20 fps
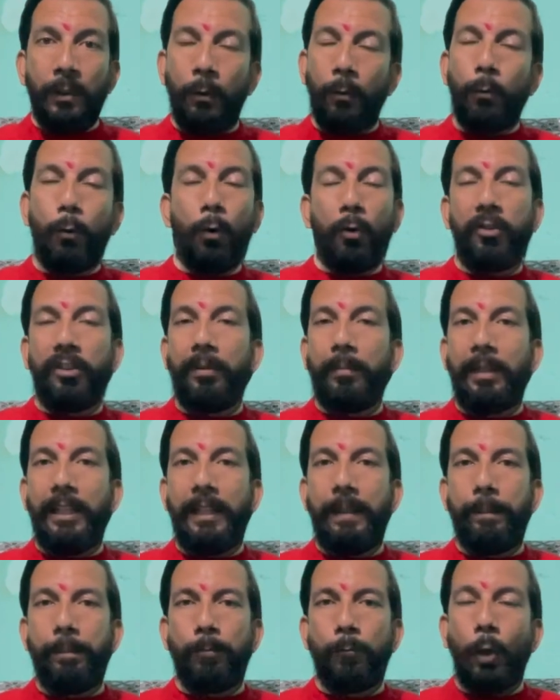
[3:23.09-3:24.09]
वो समय
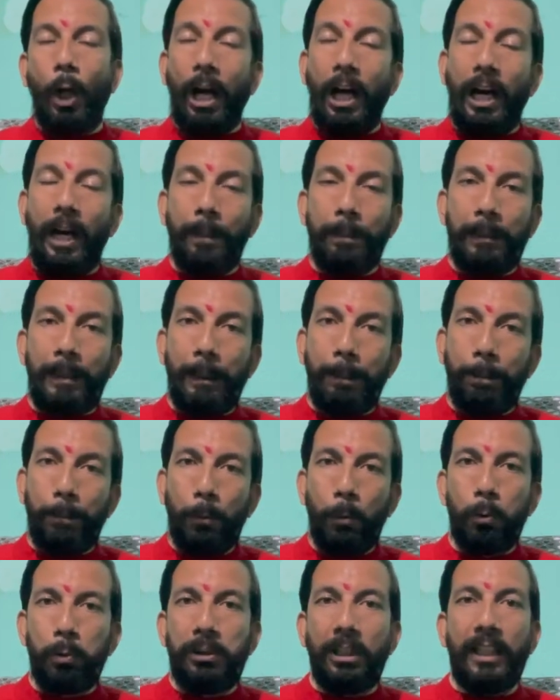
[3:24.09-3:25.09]
आपकी
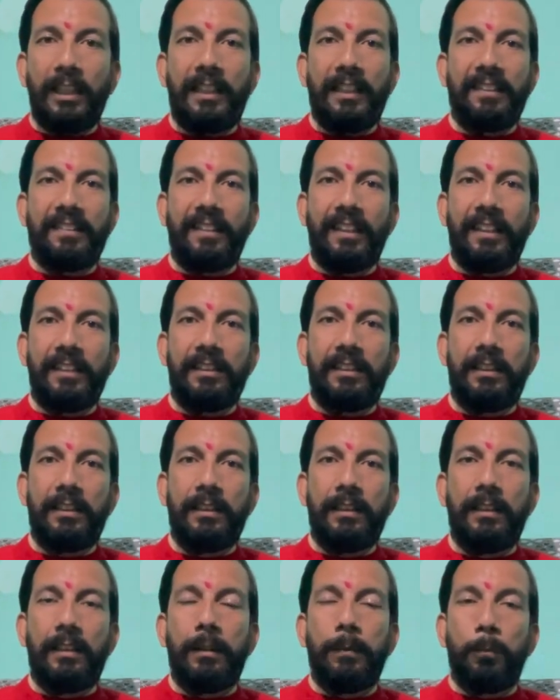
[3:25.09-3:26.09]
पूजा के साथ
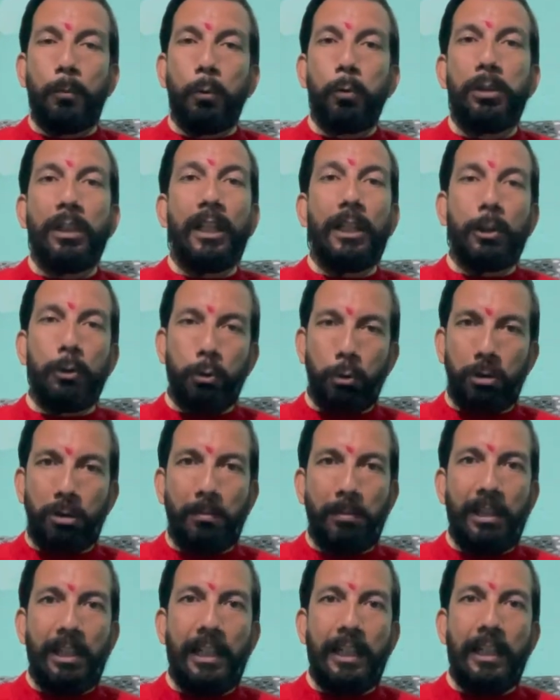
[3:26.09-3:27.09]
पूजा का जो
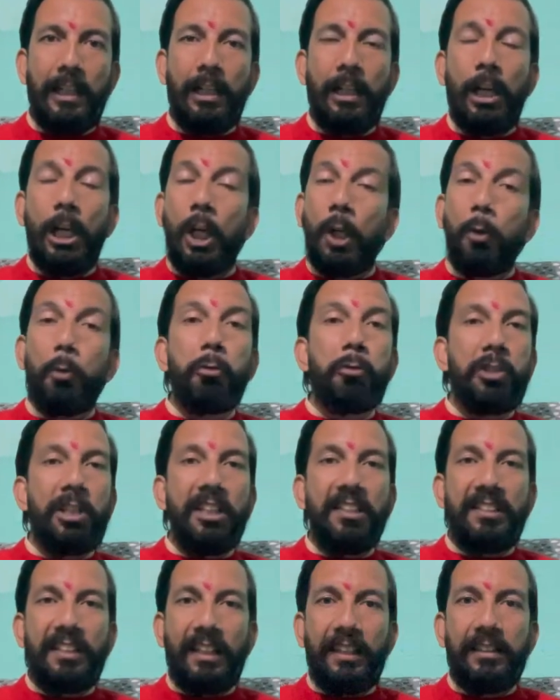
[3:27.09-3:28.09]
समय है उसके
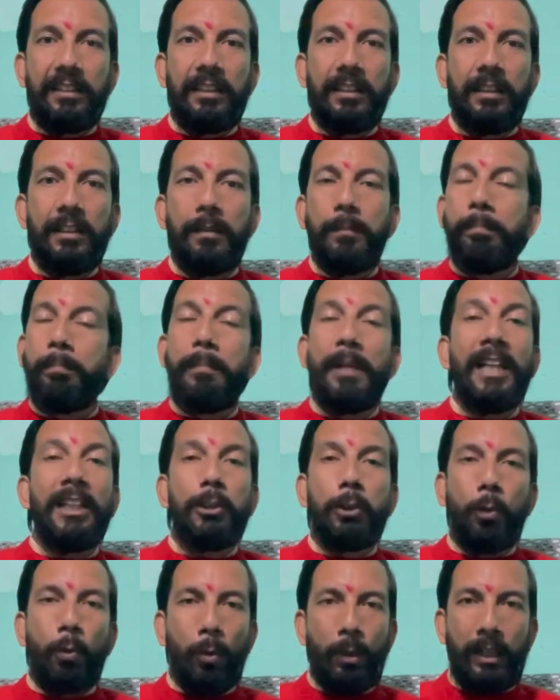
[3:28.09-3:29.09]
साथ मैच
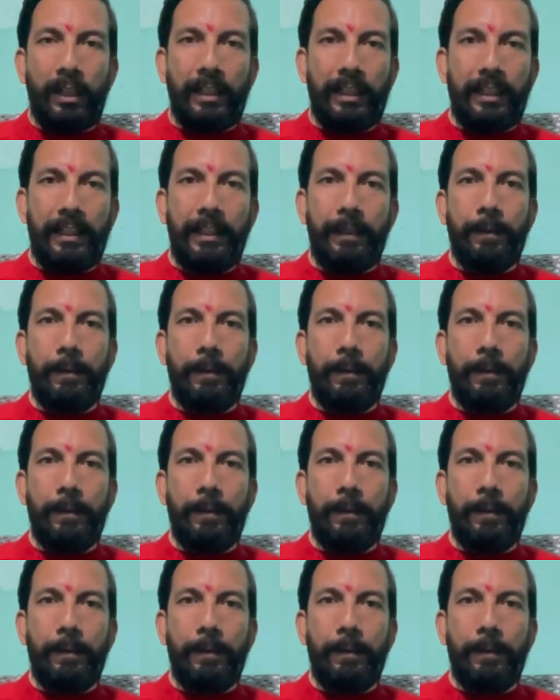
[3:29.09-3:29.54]
हो रहा है